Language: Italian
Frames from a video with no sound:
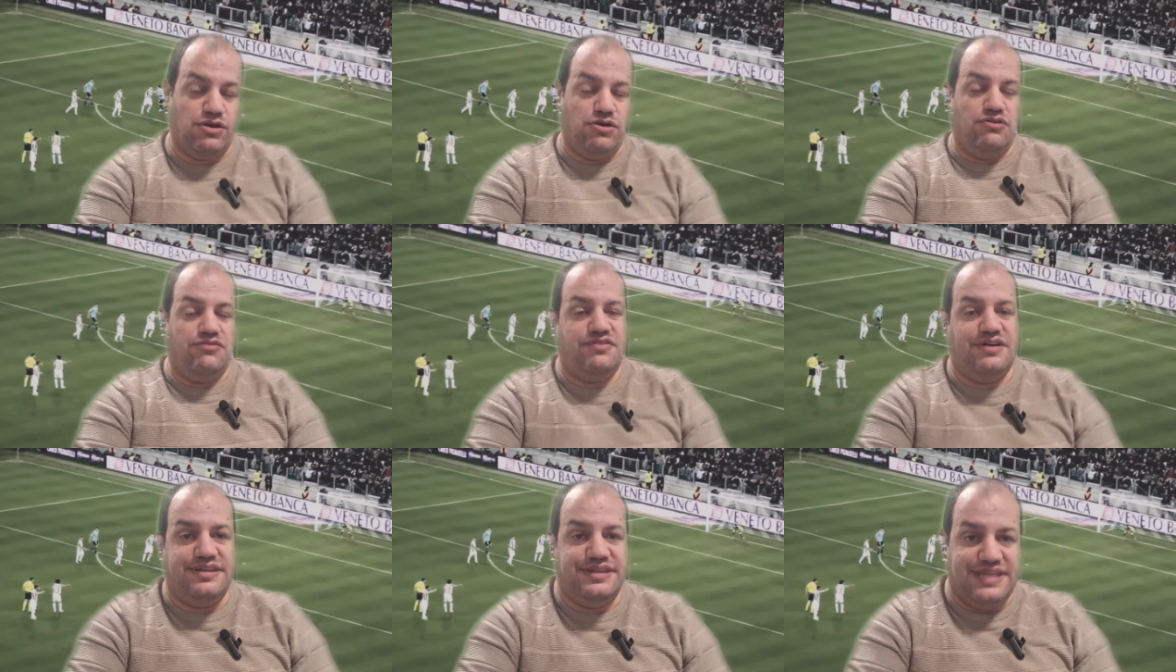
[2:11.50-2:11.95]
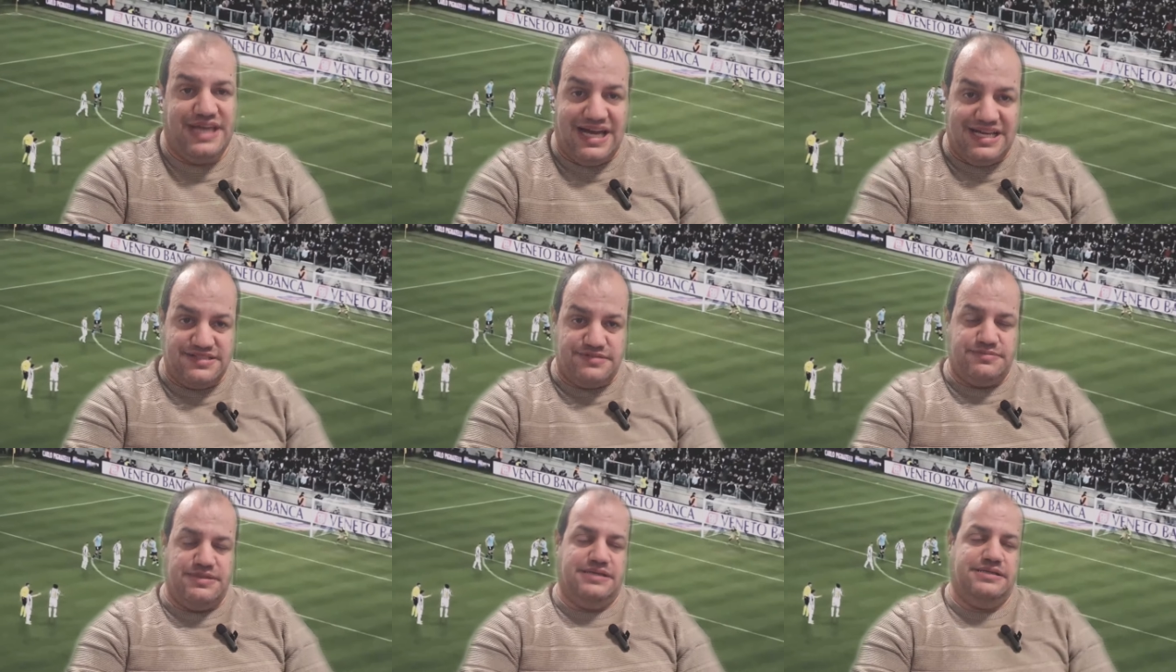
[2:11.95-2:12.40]
del gol
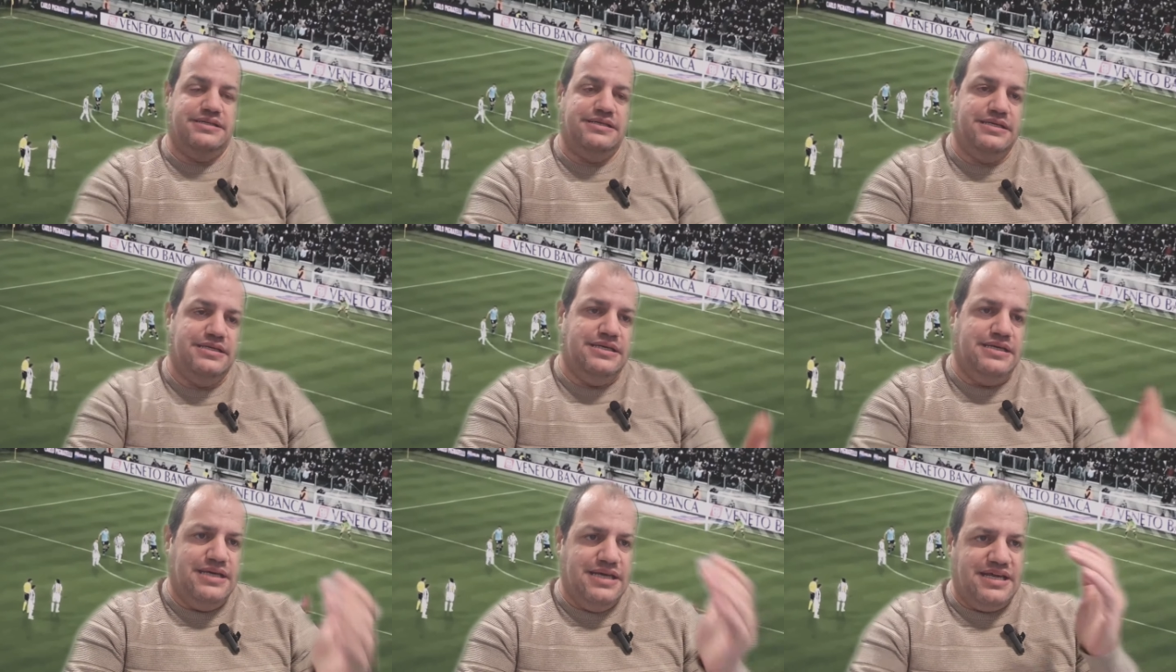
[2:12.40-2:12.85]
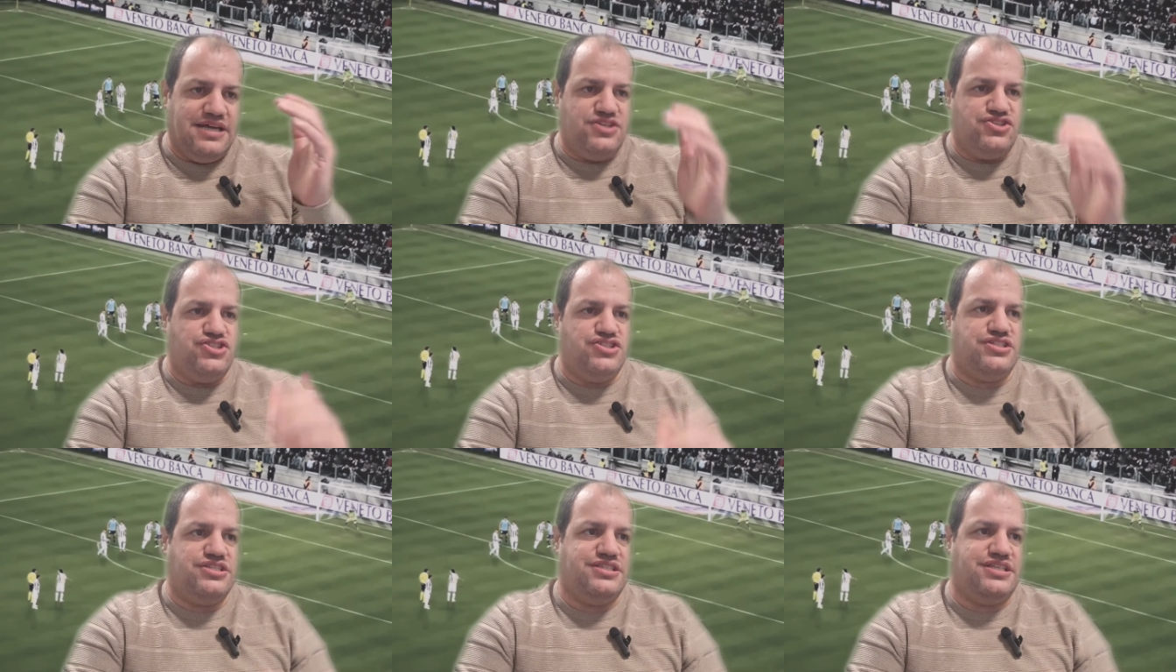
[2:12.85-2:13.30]
fantasma,
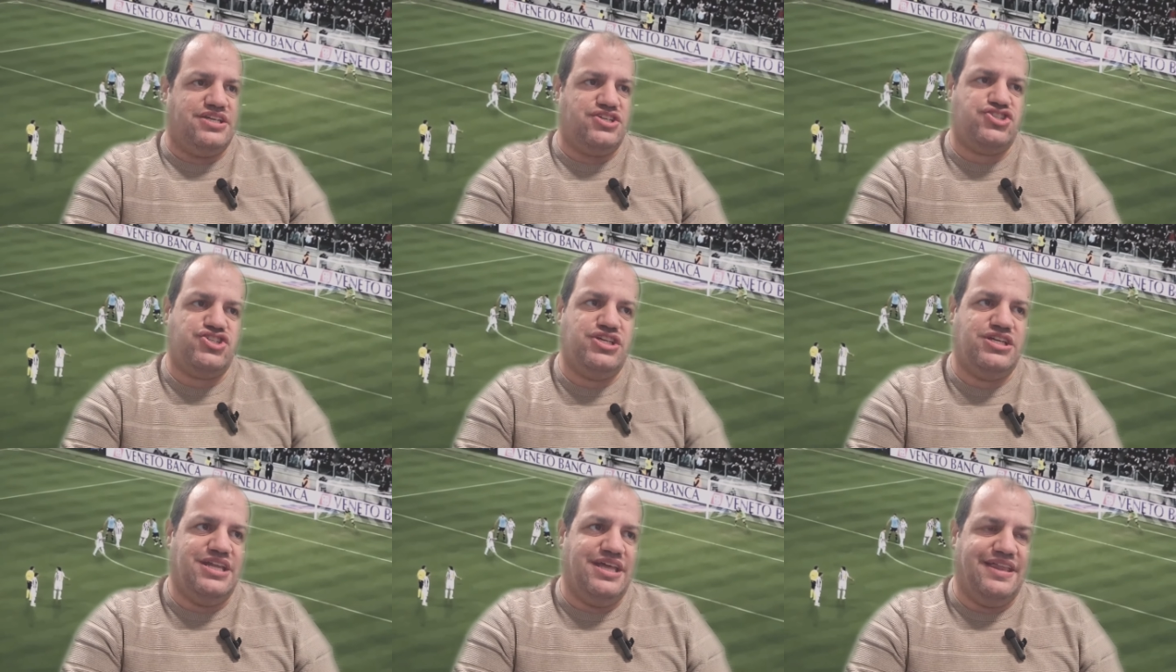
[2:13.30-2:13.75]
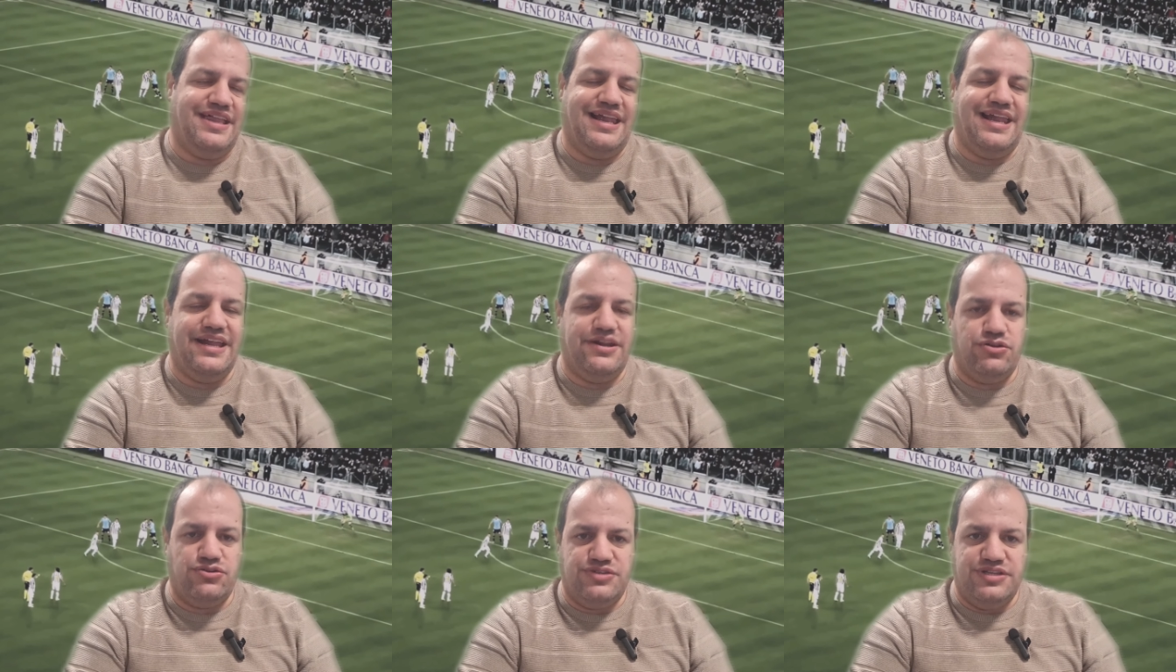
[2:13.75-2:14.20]
che ci si trascina
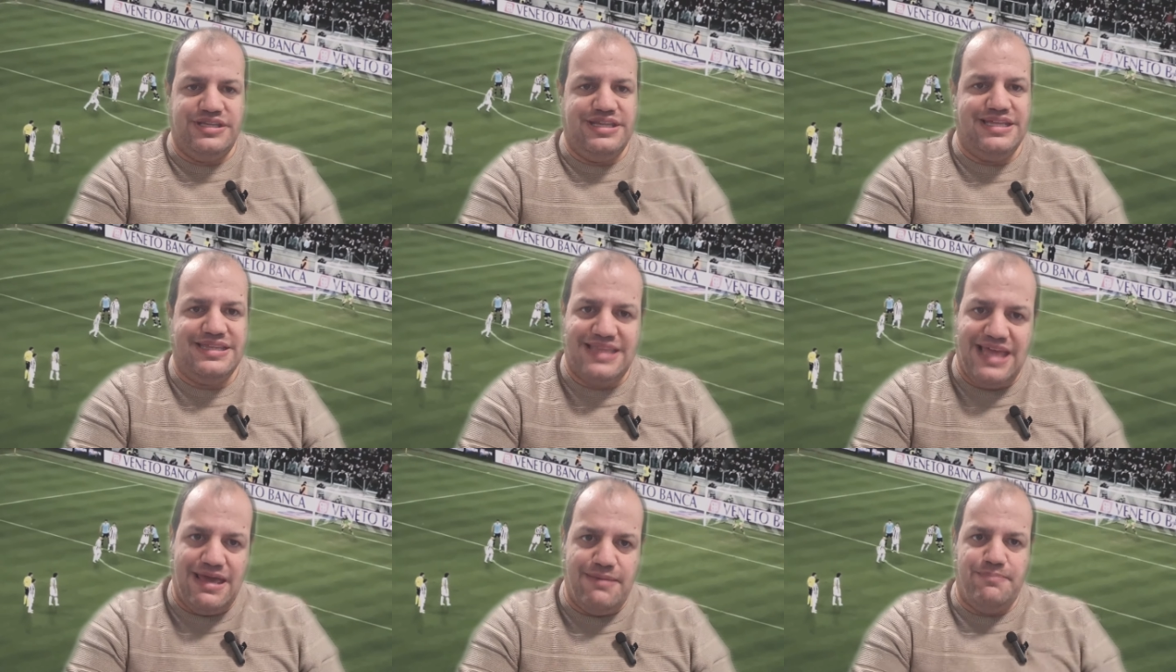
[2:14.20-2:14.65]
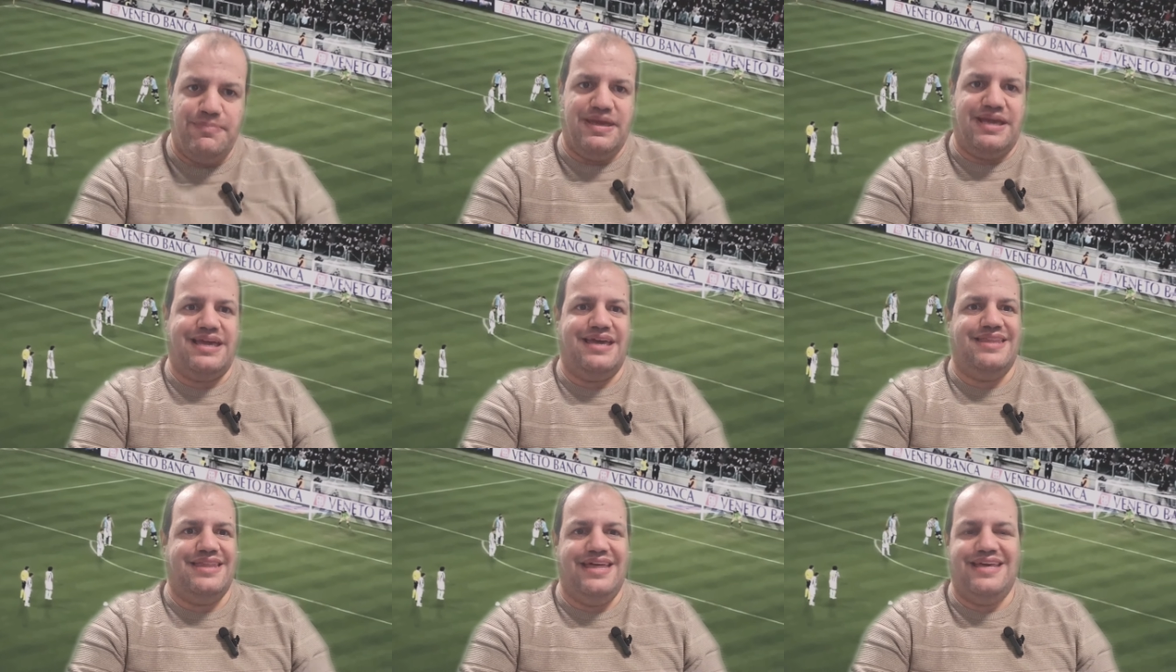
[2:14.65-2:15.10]
dalla notte dei tempi
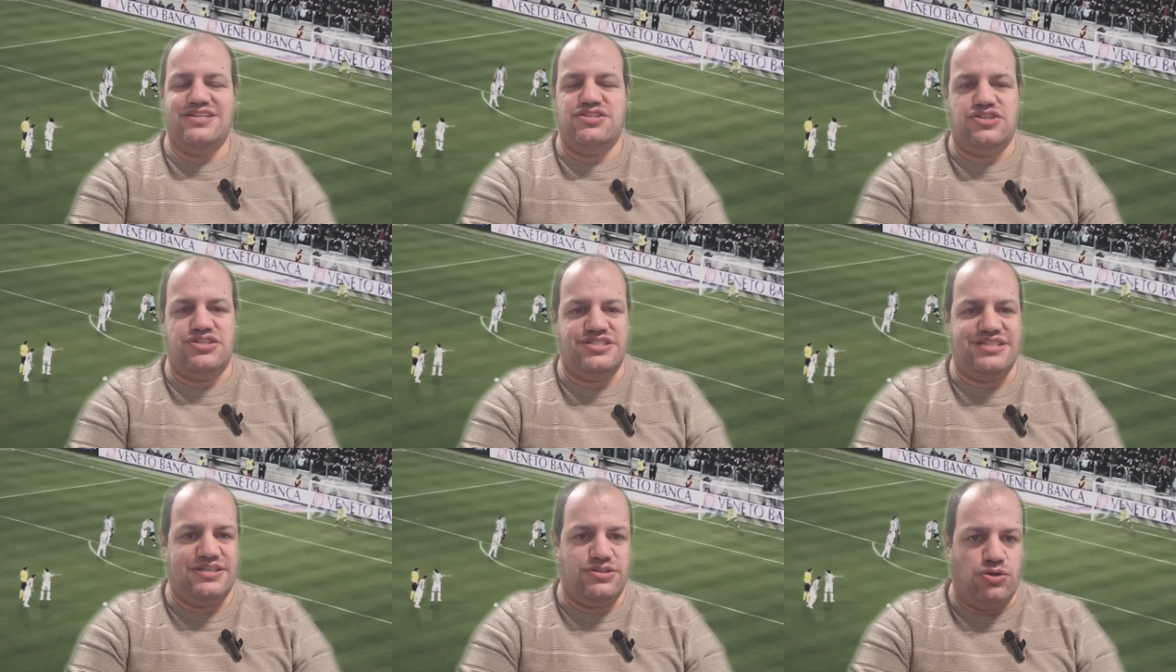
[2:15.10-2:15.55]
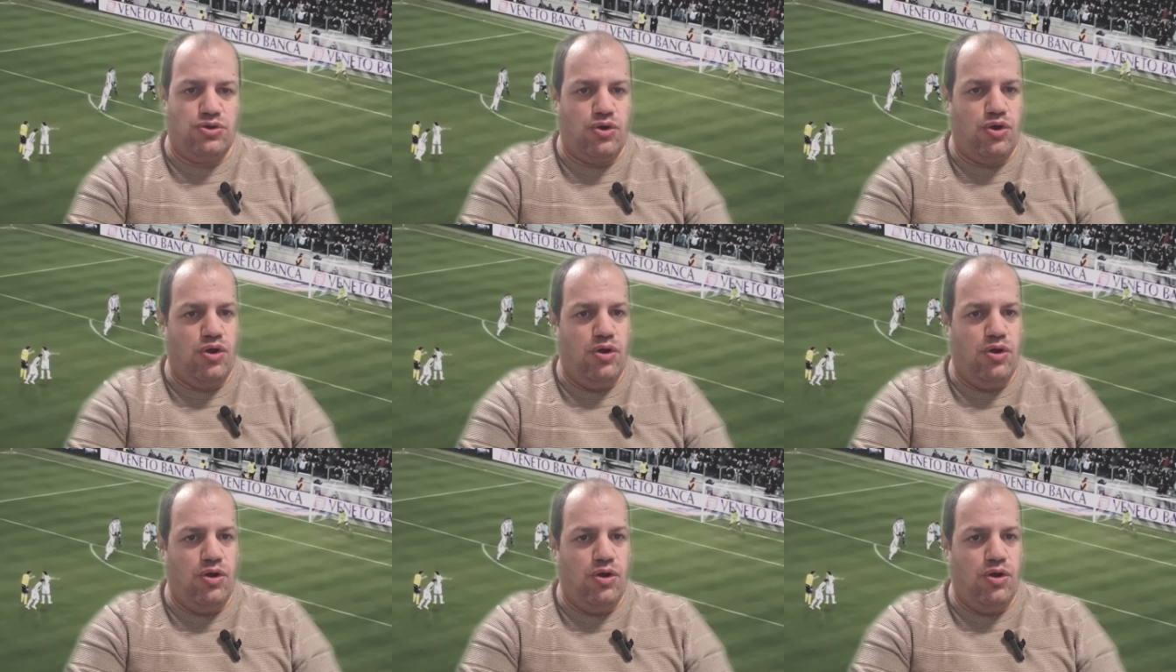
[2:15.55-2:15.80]
e che adesso è stato